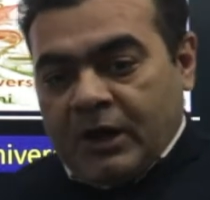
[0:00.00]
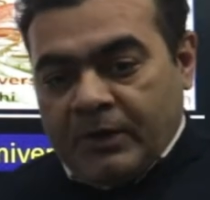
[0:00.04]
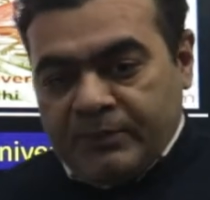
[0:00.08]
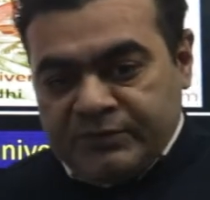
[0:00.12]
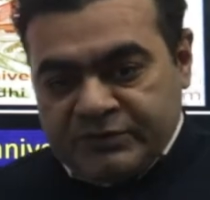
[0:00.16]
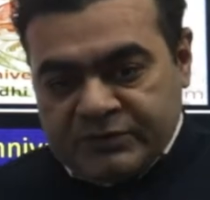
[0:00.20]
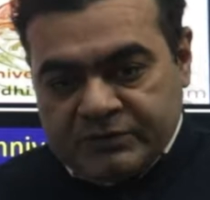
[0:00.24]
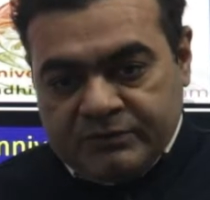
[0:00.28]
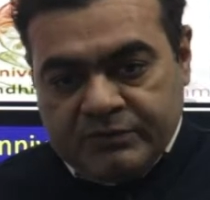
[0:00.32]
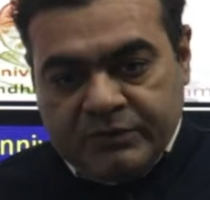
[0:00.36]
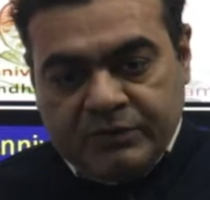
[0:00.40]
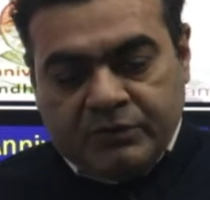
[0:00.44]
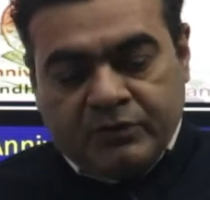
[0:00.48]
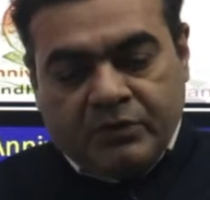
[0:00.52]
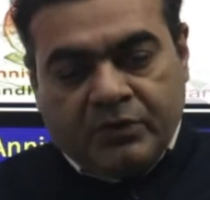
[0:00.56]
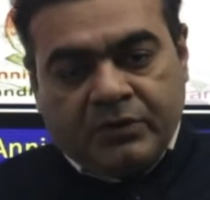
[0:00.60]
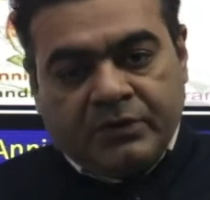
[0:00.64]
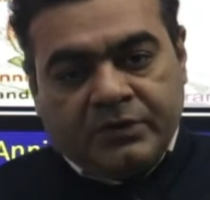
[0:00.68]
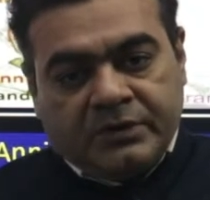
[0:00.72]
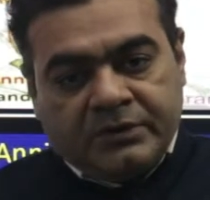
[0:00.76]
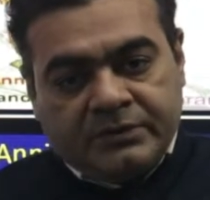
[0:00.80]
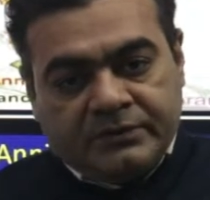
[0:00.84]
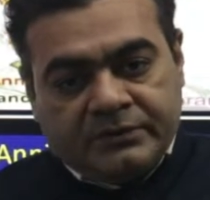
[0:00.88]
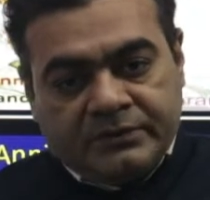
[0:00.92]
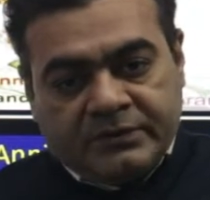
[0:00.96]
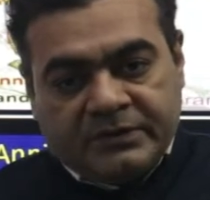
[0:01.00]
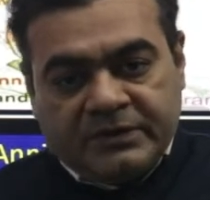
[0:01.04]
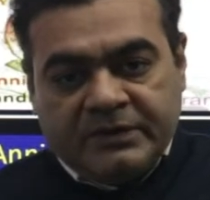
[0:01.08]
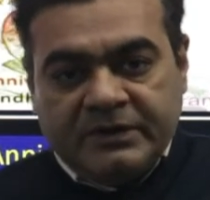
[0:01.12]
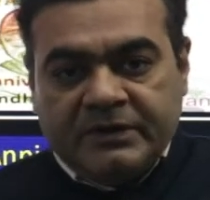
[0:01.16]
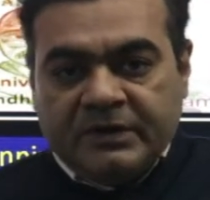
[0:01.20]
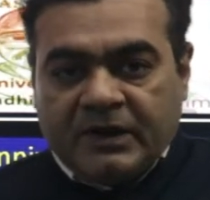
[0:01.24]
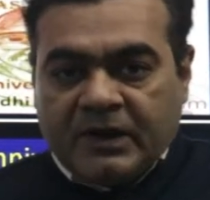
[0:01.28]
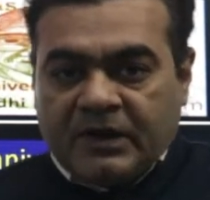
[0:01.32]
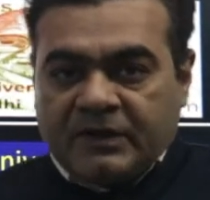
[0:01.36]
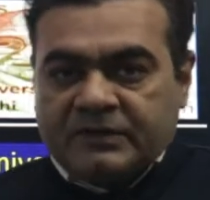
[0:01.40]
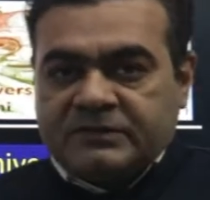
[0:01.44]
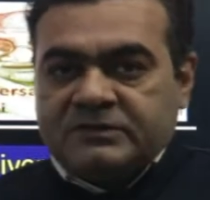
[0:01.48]
आप सभी को
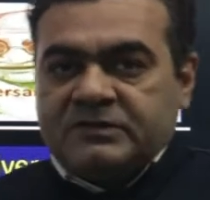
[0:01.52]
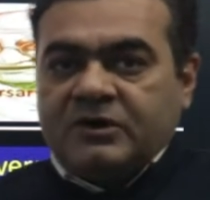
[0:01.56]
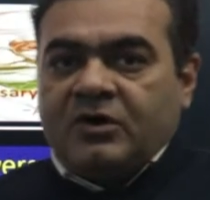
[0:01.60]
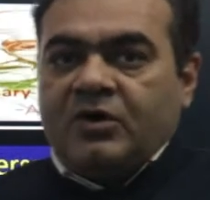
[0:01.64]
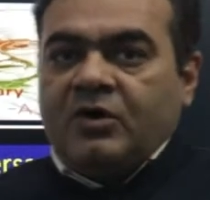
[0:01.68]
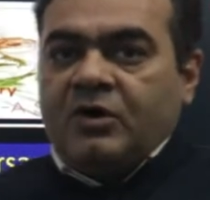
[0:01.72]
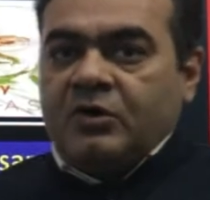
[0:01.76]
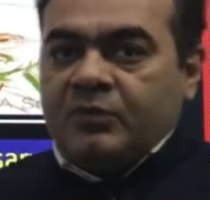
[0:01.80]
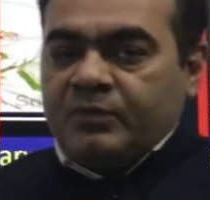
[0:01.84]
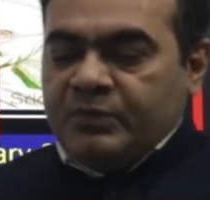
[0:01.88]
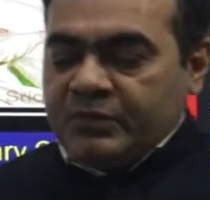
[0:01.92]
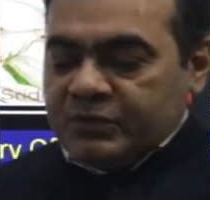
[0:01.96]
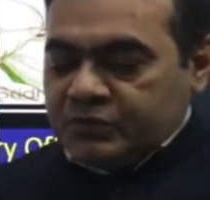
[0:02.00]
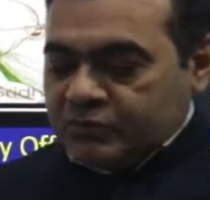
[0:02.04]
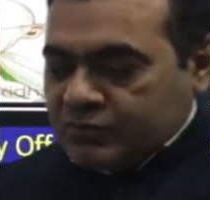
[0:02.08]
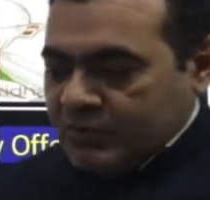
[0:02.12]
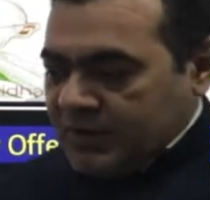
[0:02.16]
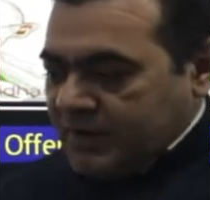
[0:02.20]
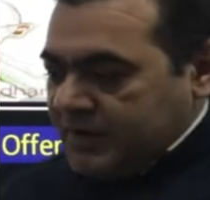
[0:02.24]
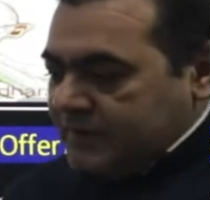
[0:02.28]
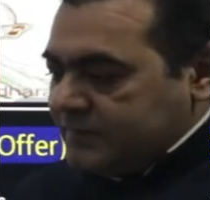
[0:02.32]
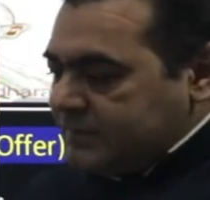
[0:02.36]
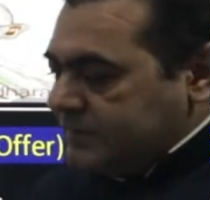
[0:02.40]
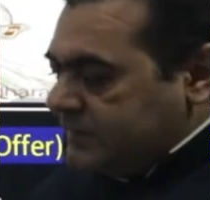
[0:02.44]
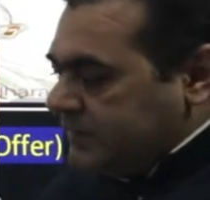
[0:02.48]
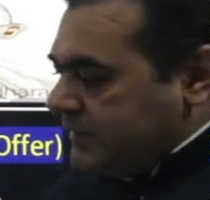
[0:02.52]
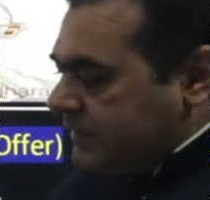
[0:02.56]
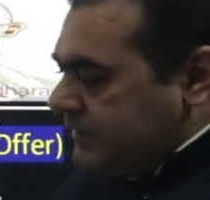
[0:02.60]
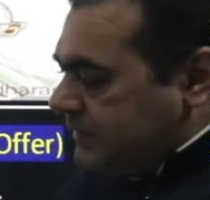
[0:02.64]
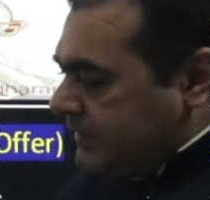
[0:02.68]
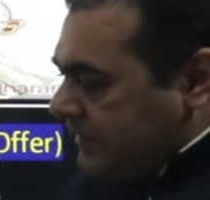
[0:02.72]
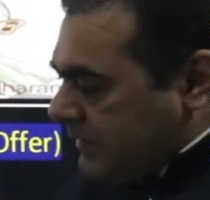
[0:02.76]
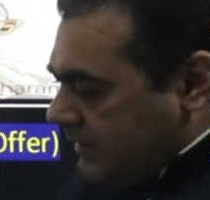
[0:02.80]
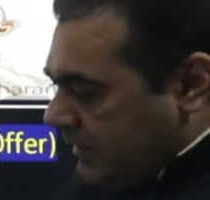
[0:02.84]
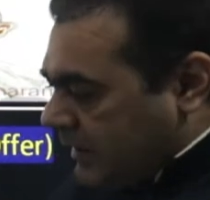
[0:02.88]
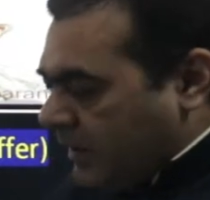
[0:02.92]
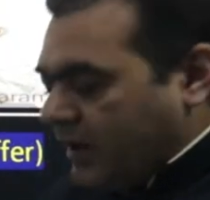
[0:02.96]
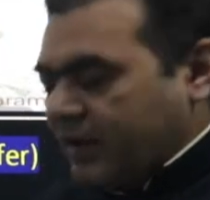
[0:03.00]
की आस्था और विश्वास
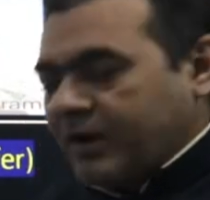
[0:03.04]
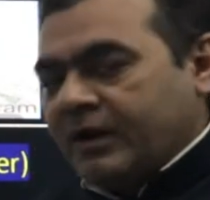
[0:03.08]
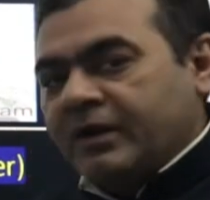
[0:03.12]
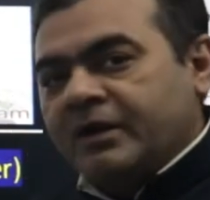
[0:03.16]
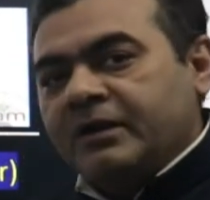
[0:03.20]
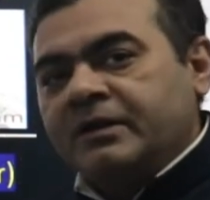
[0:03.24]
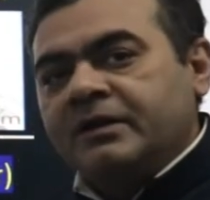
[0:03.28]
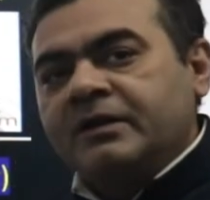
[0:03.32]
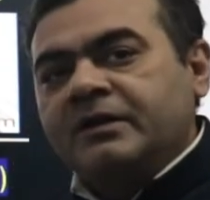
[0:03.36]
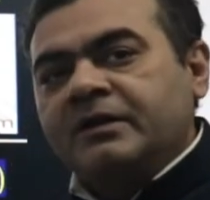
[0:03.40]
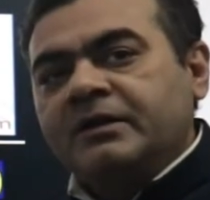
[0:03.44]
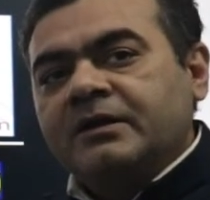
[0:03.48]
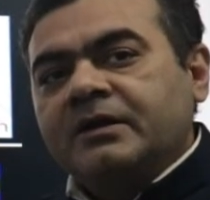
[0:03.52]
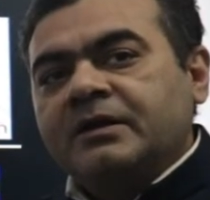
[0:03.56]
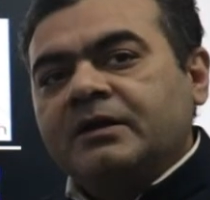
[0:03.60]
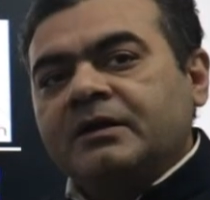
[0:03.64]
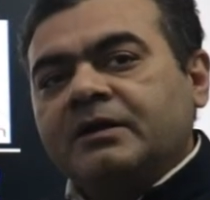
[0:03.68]
के कारण ही